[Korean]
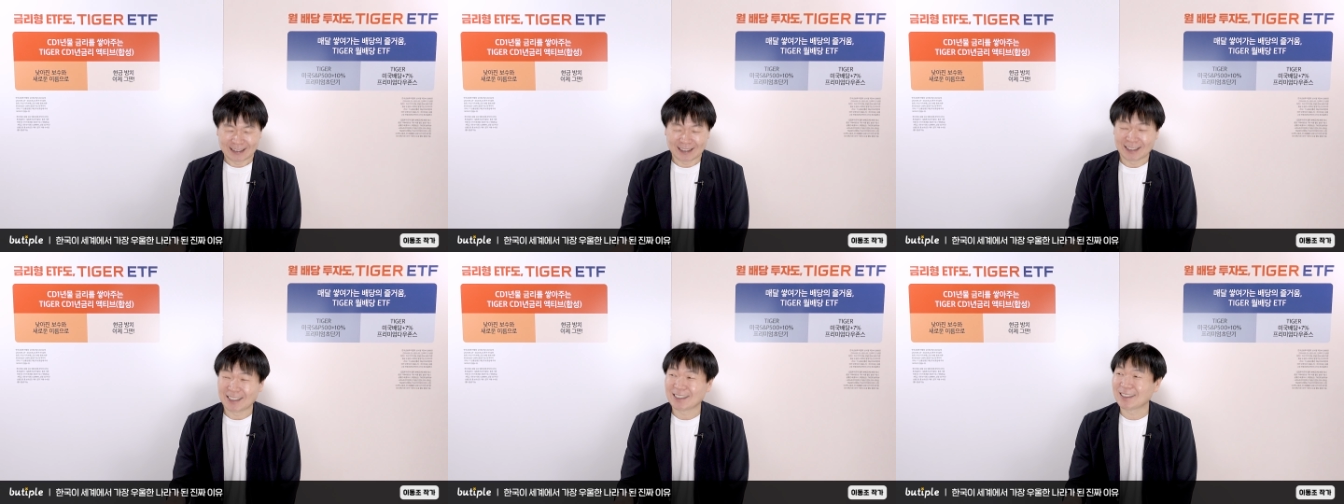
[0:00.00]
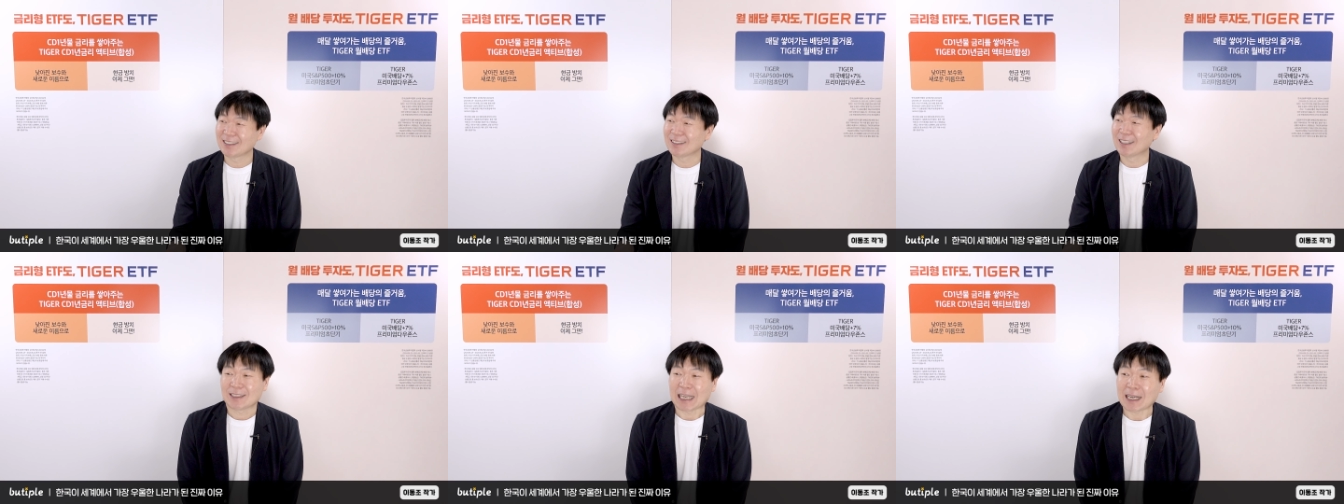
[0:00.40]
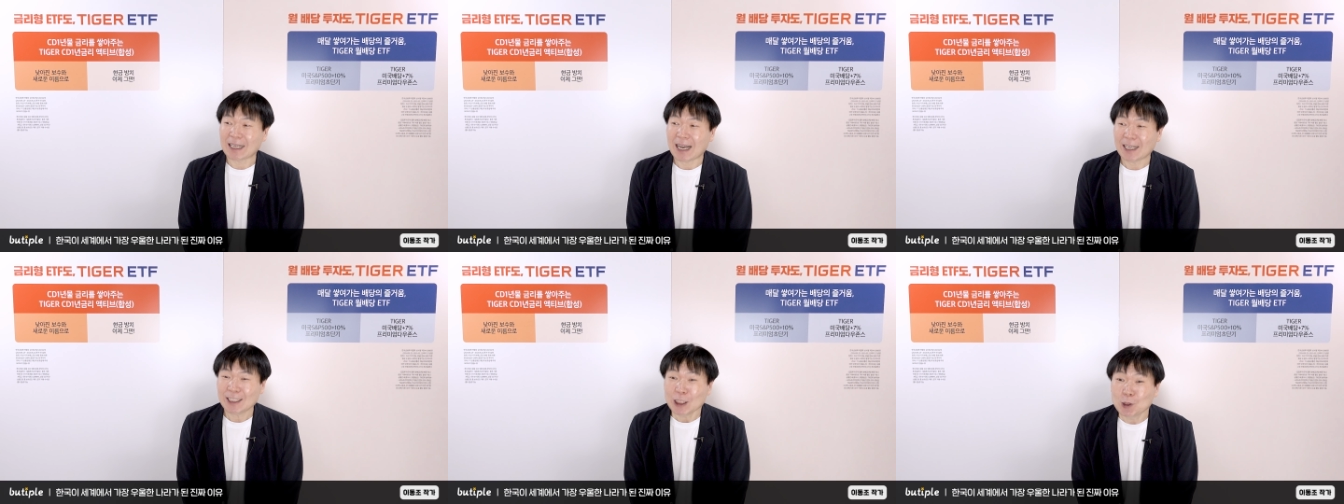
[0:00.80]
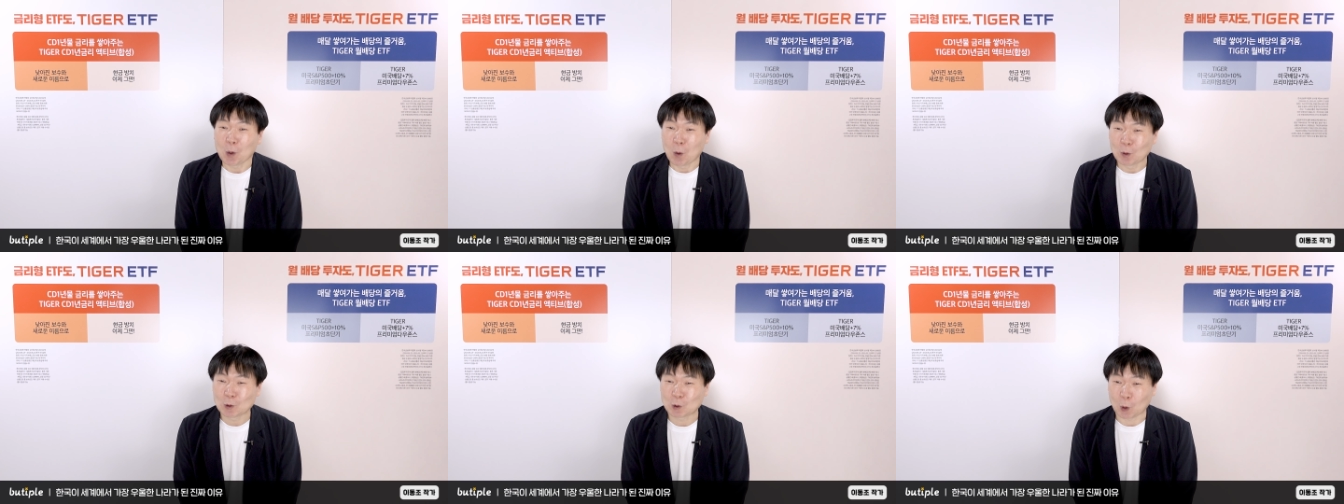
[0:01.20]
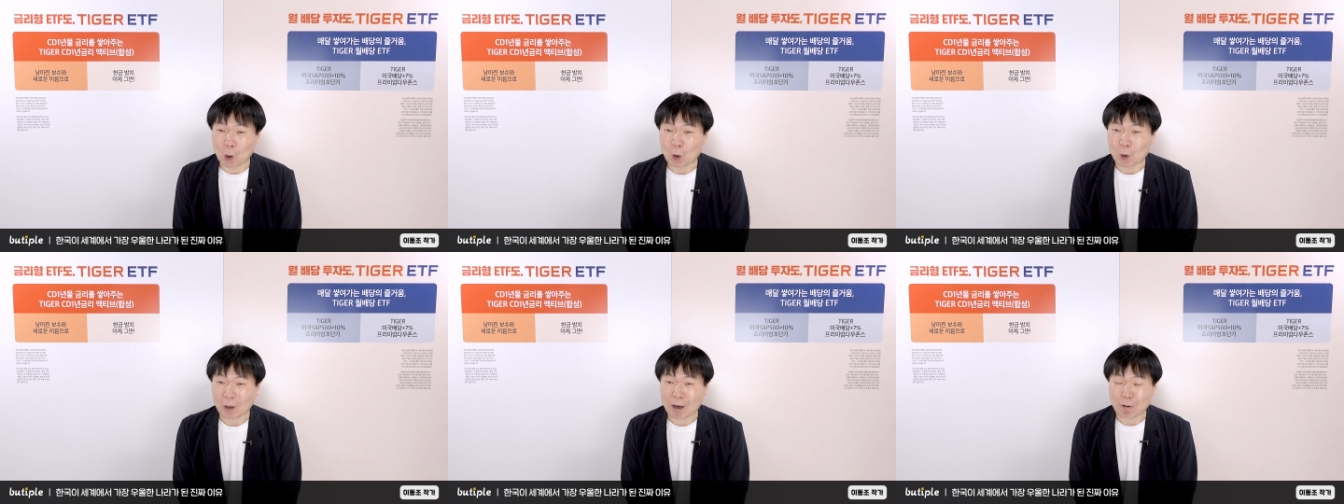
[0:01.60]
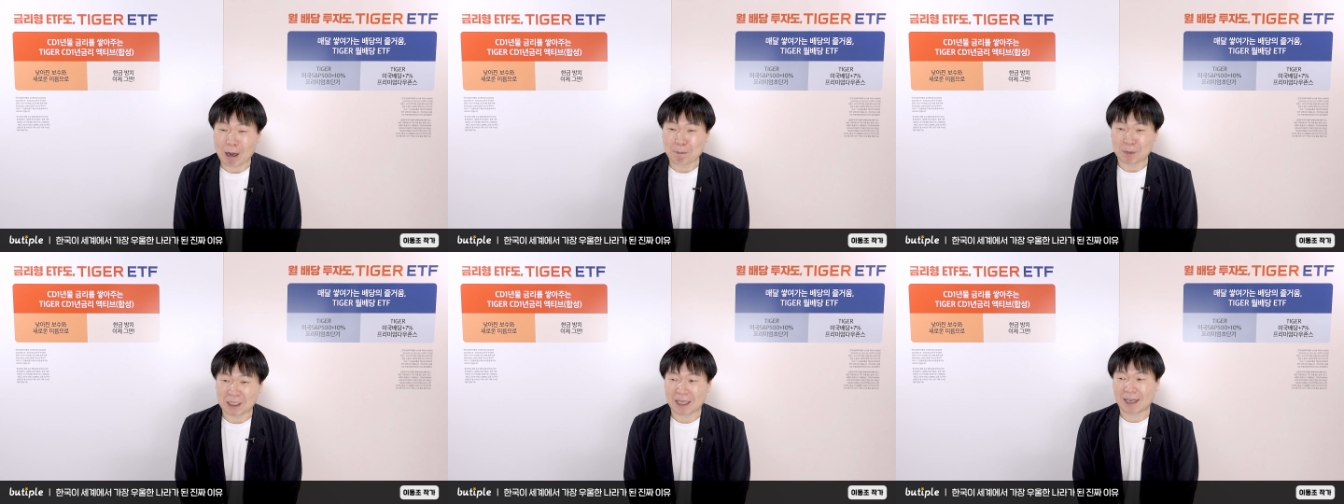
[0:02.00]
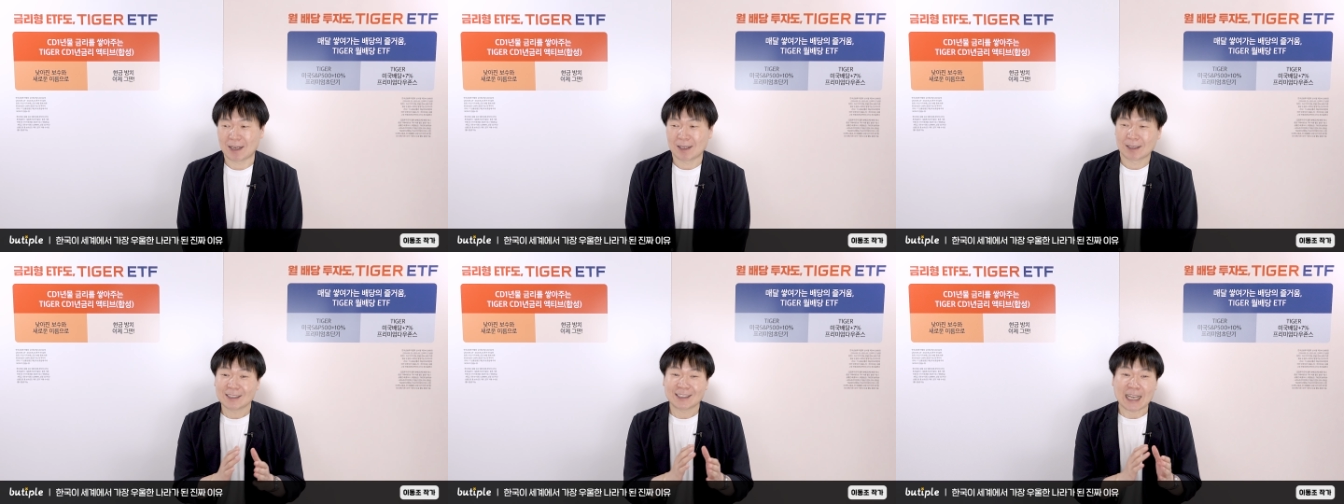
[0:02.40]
저는 작가 이동조라고 합니다.